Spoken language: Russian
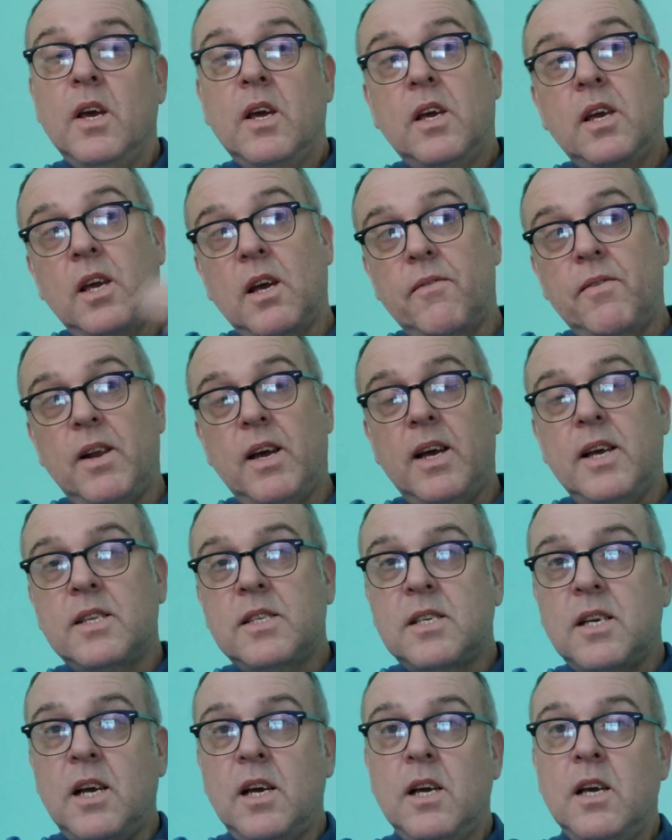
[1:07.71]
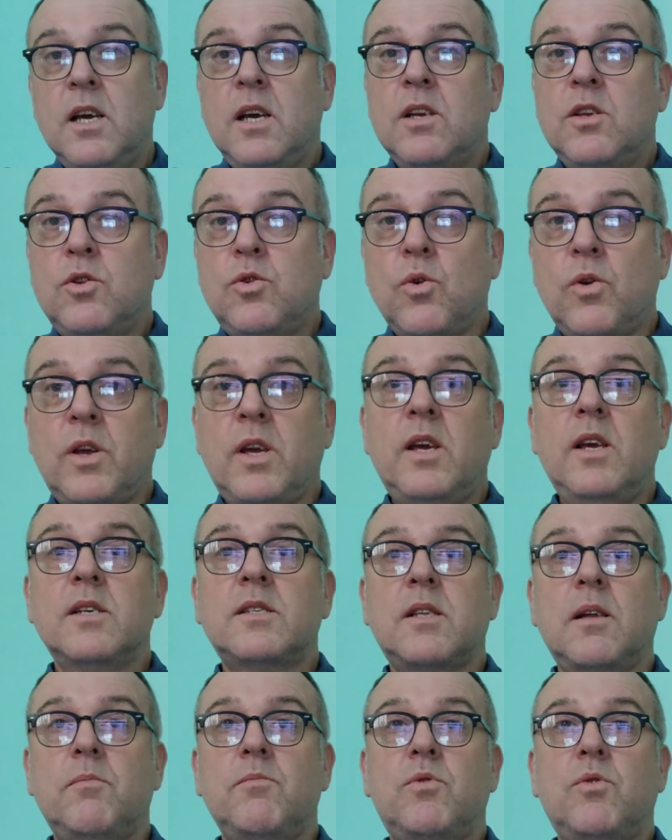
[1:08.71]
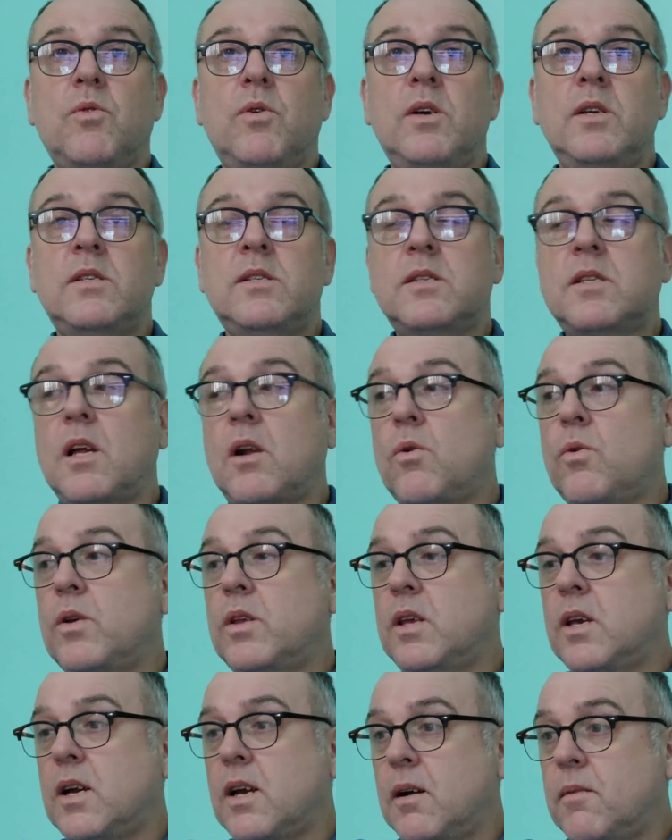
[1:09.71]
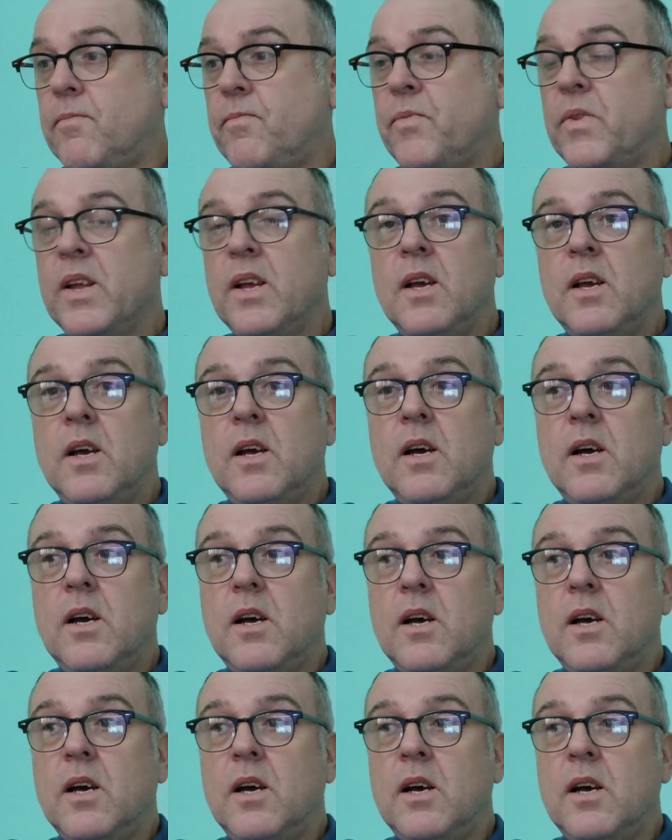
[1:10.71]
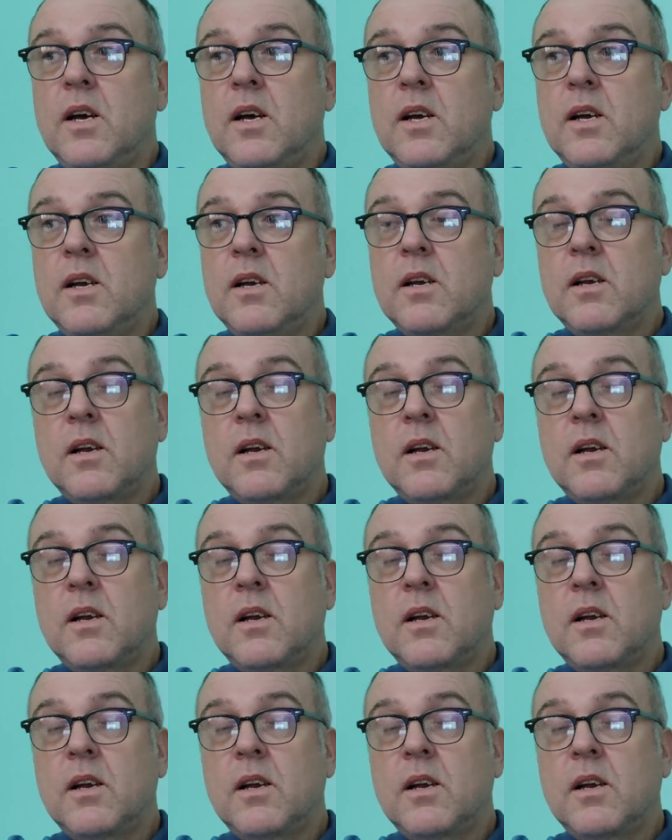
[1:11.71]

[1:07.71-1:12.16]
И является тюркистом, то есть сторонником э,